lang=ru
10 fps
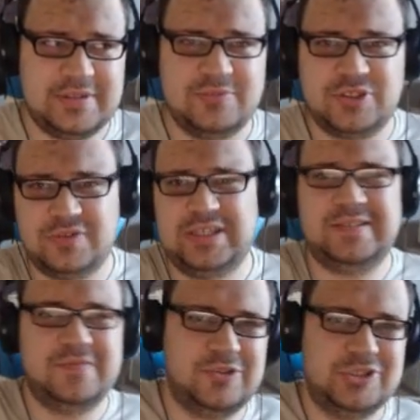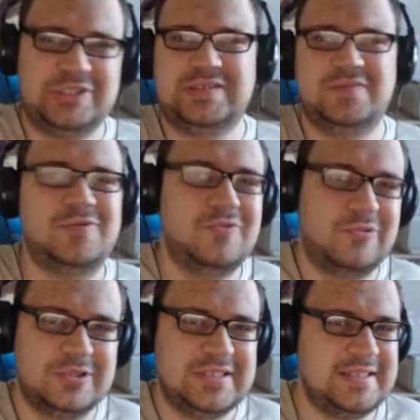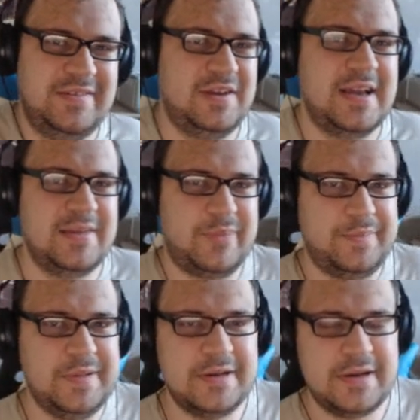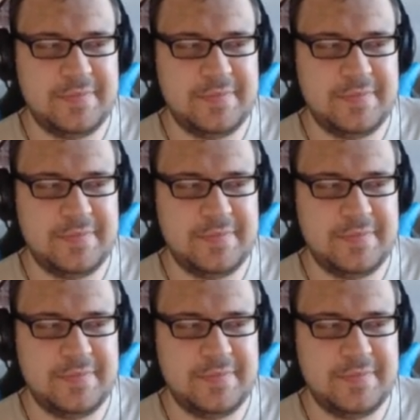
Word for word: потому что вот это вот то, что сверху крутится, это нифига не пропеллеры,